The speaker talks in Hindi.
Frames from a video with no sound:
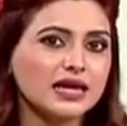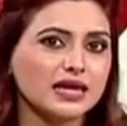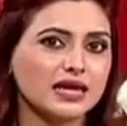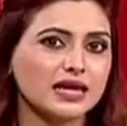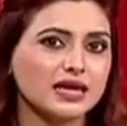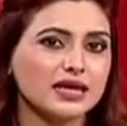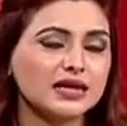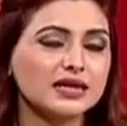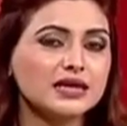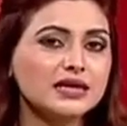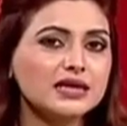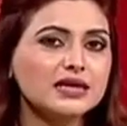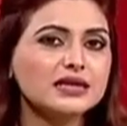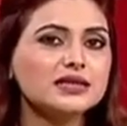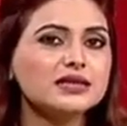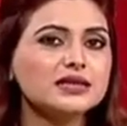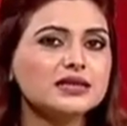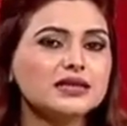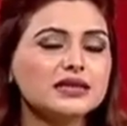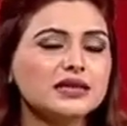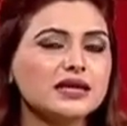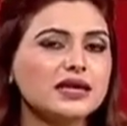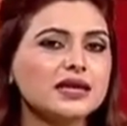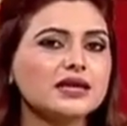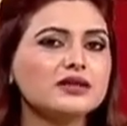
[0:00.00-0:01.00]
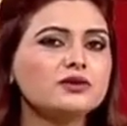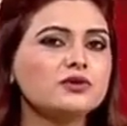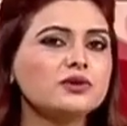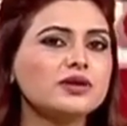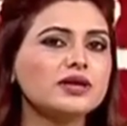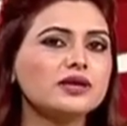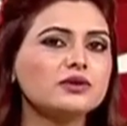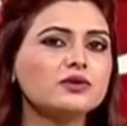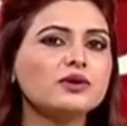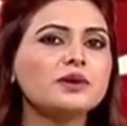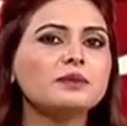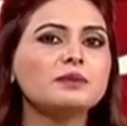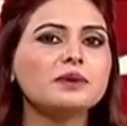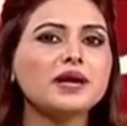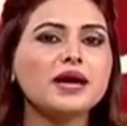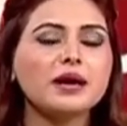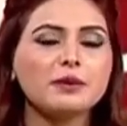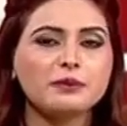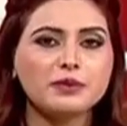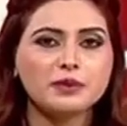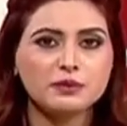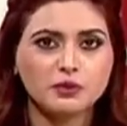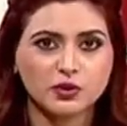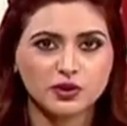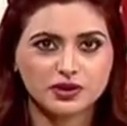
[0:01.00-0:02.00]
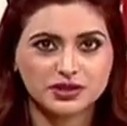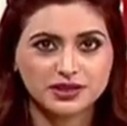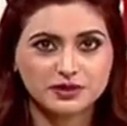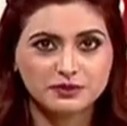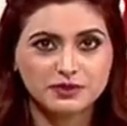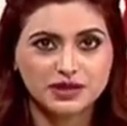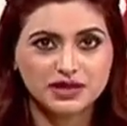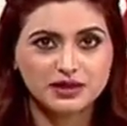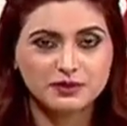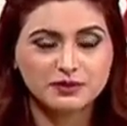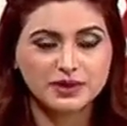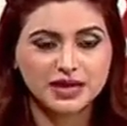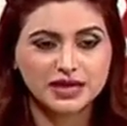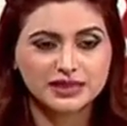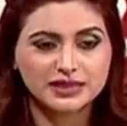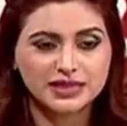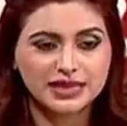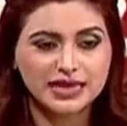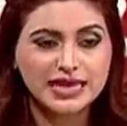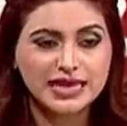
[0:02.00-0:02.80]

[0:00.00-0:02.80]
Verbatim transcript: के गीत दिए तो ये तो अपने आप में बहुत ही बड़ी बात